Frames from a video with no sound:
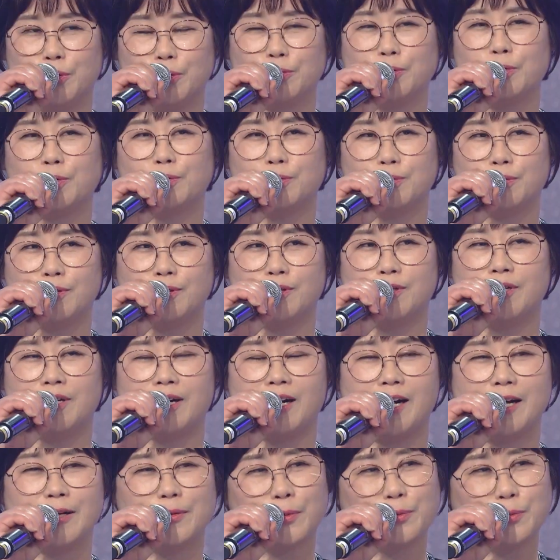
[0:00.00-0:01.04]

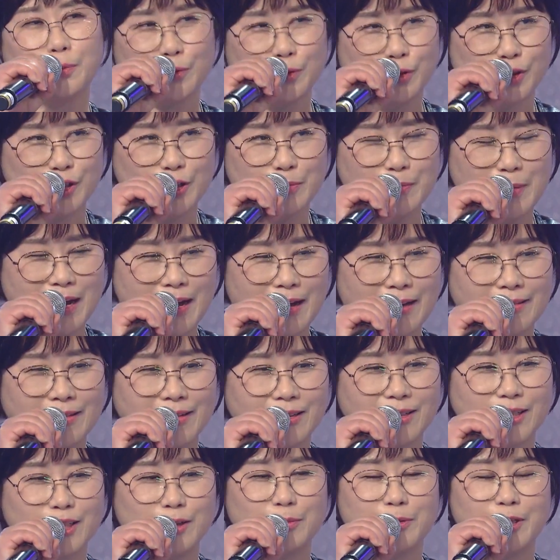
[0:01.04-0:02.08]
효도를 해도 좋지만
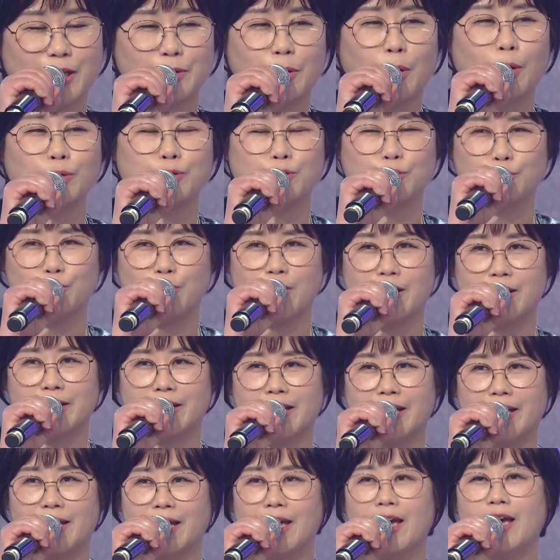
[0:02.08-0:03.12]
그보다 더
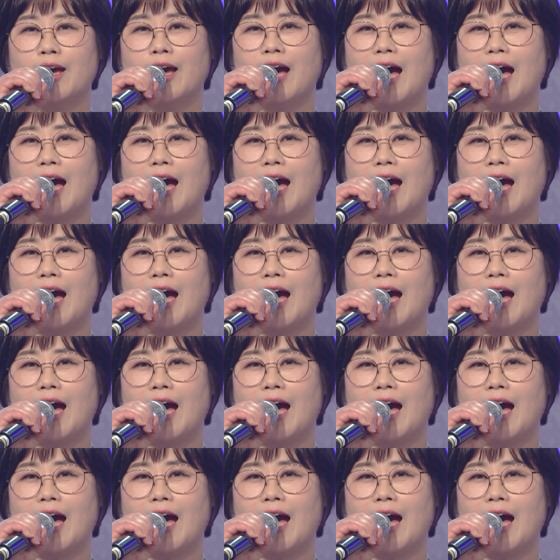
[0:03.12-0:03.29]
중요하게